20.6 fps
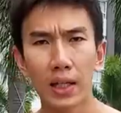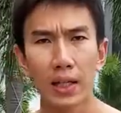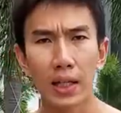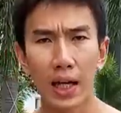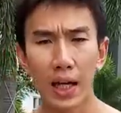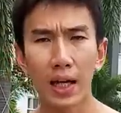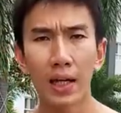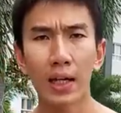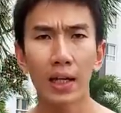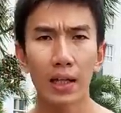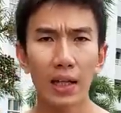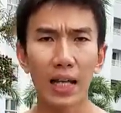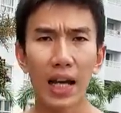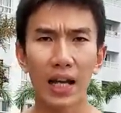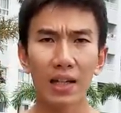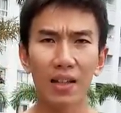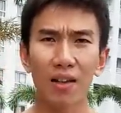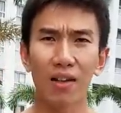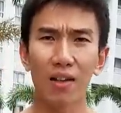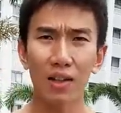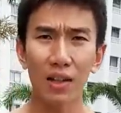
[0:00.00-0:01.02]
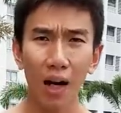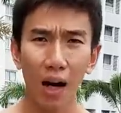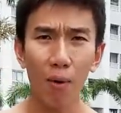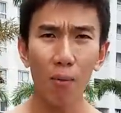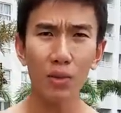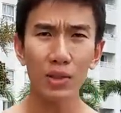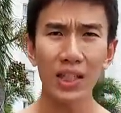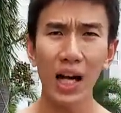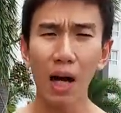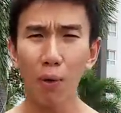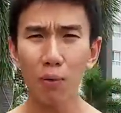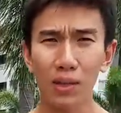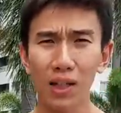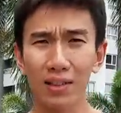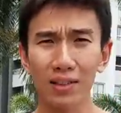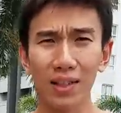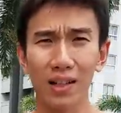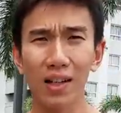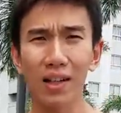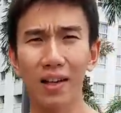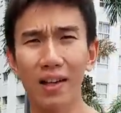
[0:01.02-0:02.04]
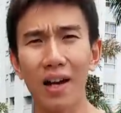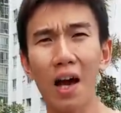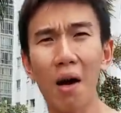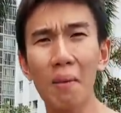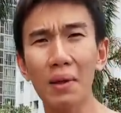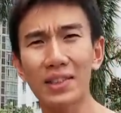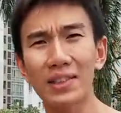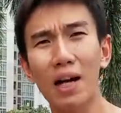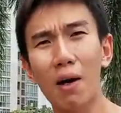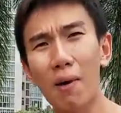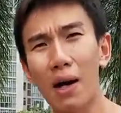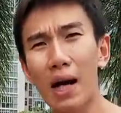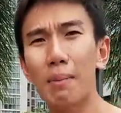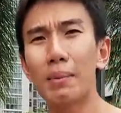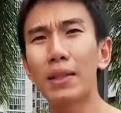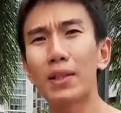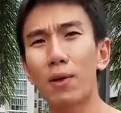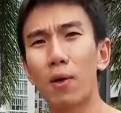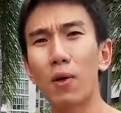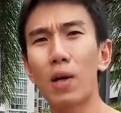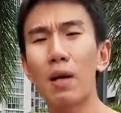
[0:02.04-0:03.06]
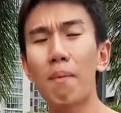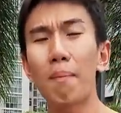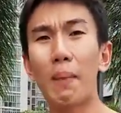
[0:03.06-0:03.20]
nha dành còn không sau thật sự là nếu mà sau 20 tuổi á,